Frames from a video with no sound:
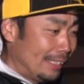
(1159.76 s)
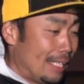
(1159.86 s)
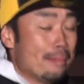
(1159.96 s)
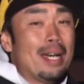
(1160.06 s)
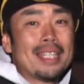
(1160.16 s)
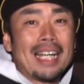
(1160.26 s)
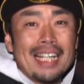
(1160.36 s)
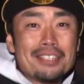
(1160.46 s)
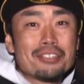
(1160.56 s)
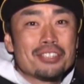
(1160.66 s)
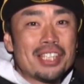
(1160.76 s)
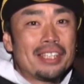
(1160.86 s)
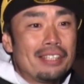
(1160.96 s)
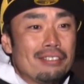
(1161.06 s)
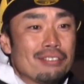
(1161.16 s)
手前回収しちゃっ
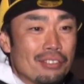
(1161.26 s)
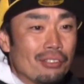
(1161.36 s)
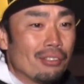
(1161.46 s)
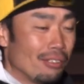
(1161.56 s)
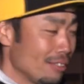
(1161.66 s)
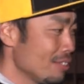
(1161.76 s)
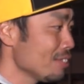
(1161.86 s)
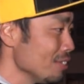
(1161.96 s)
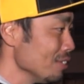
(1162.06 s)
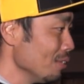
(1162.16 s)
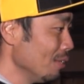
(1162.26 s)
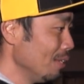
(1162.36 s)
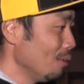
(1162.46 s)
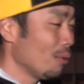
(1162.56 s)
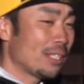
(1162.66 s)
てるんですよすぐ
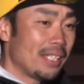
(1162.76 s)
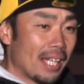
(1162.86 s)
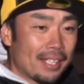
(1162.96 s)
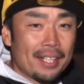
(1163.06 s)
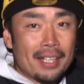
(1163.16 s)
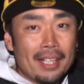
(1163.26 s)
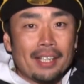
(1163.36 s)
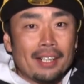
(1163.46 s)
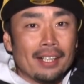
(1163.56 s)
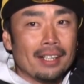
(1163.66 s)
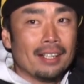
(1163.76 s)
沖で当たりがないから